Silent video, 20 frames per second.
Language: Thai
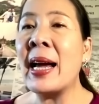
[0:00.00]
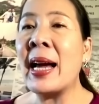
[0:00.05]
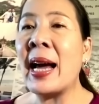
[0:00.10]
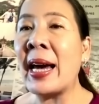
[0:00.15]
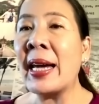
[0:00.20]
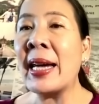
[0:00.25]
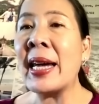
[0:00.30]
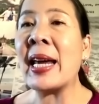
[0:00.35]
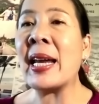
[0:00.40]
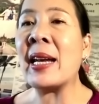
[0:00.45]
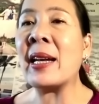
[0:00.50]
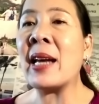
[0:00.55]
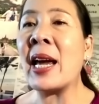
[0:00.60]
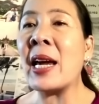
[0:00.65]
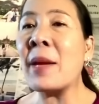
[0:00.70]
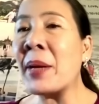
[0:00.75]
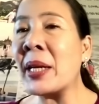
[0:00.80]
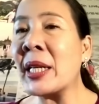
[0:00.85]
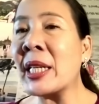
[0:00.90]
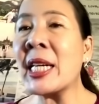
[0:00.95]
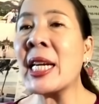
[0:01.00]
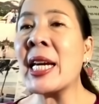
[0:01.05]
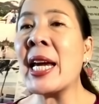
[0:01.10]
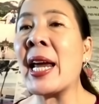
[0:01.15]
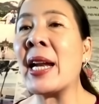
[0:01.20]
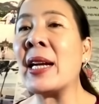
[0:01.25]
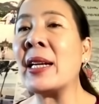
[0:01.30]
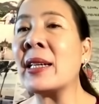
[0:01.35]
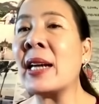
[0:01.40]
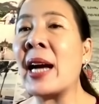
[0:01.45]
ให้เห็นให้เป็นที่เห็
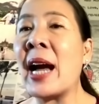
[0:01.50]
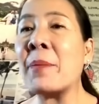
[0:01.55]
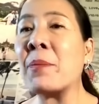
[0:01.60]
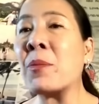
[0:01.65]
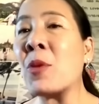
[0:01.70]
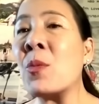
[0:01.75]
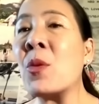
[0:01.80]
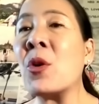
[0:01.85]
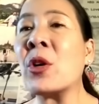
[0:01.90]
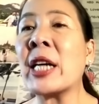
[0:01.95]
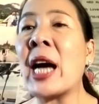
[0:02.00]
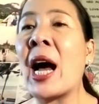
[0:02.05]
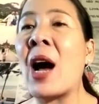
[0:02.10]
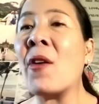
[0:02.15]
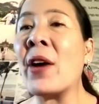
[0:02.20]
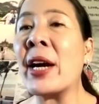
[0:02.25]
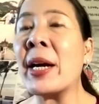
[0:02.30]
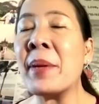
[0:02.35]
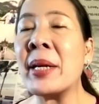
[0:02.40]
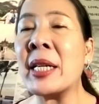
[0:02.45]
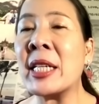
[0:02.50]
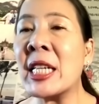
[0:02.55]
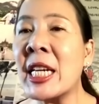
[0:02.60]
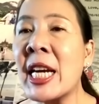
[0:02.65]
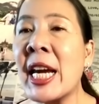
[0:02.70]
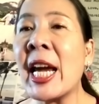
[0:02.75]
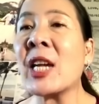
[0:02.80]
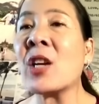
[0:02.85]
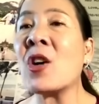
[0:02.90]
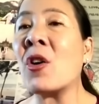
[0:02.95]
นหรือการโปรโมทเขาให้เป็นที่
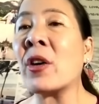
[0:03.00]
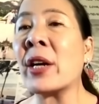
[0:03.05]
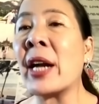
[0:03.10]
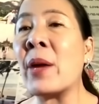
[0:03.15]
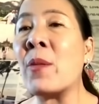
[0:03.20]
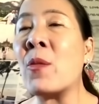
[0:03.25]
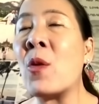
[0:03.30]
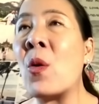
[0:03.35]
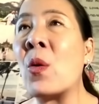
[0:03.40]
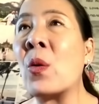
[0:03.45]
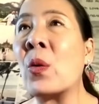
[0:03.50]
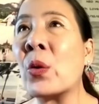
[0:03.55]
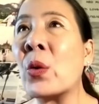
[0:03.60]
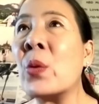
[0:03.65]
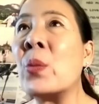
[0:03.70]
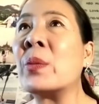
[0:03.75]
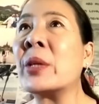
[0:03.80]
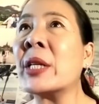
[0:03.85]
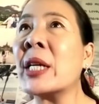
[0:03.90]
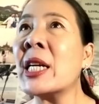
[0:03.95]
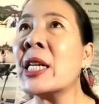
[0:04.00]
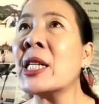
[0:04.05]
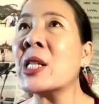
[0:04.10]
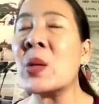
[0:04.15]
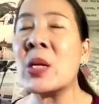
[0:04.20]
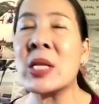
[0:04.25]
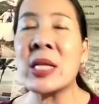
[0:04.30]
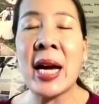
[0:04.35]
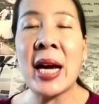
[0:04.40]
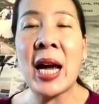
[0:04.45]
เห็นของในวงกลุ่มที่สน
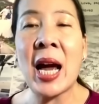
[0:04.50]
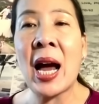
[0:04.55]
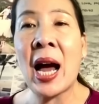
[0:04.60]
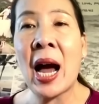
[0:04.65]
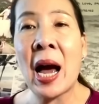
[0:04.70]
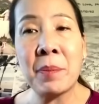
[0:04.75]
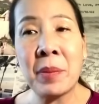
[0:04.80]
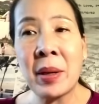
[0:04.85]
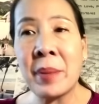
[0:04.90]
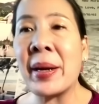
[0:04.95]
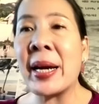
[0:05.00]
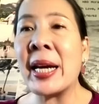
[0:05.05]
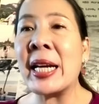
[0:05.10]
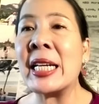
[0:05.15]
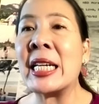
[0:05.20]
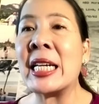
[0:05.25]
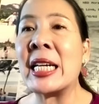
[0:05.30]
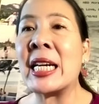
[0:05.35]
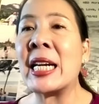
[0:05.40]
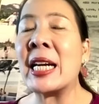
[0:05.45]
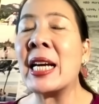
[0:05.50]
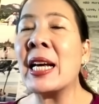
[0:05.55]
ใจอาหารประเภทนี้